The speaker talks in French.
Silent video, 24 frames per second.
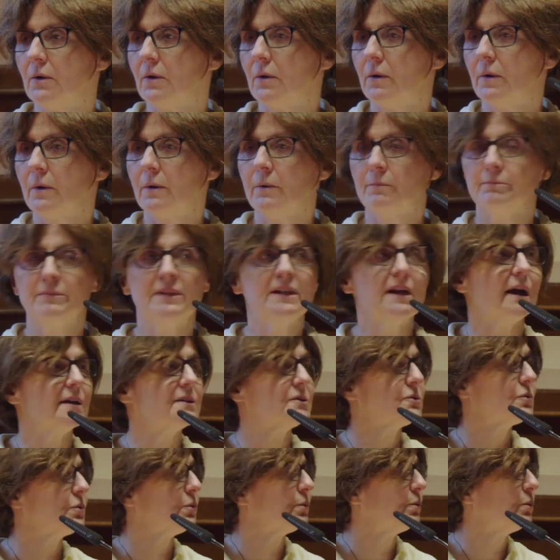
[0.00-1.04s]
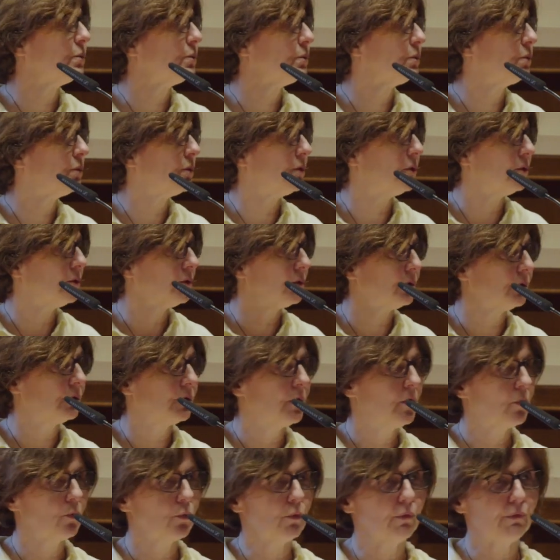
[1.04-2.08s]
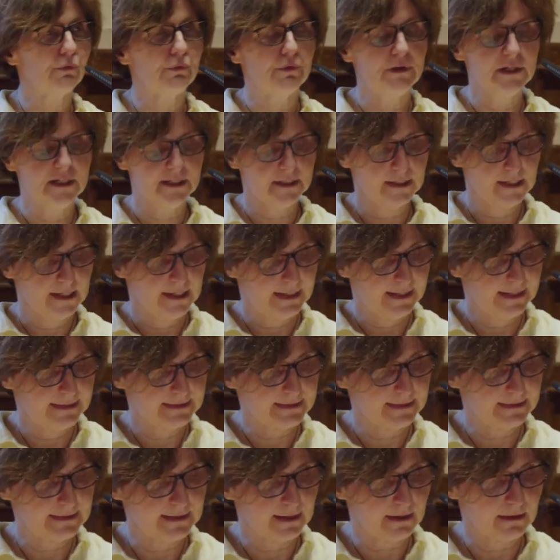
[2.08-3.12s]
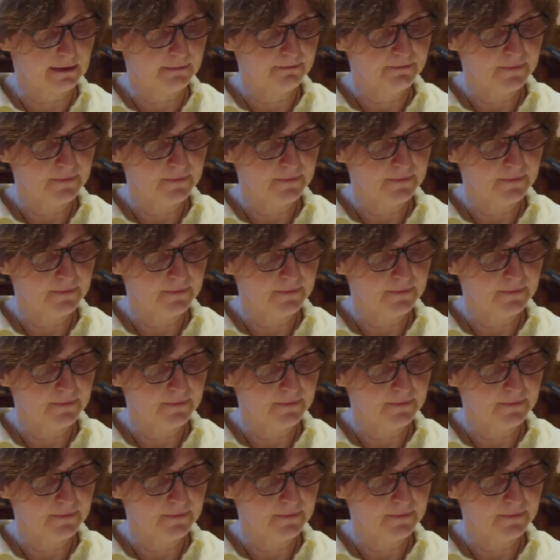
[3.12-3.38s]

euh, migration, euh, conflits, etc.